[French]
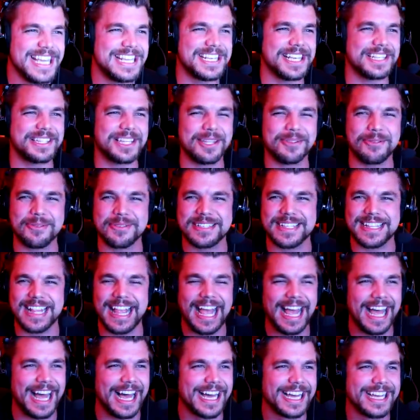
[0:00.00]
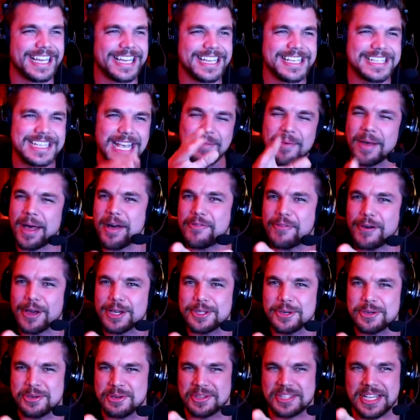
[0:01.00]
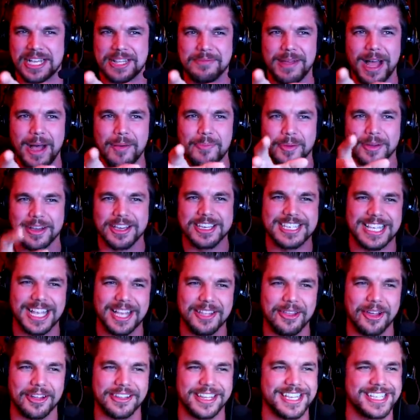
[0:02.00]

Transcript: Ils étaient tous là Ça va fois que je suis sur cette map, je l'adore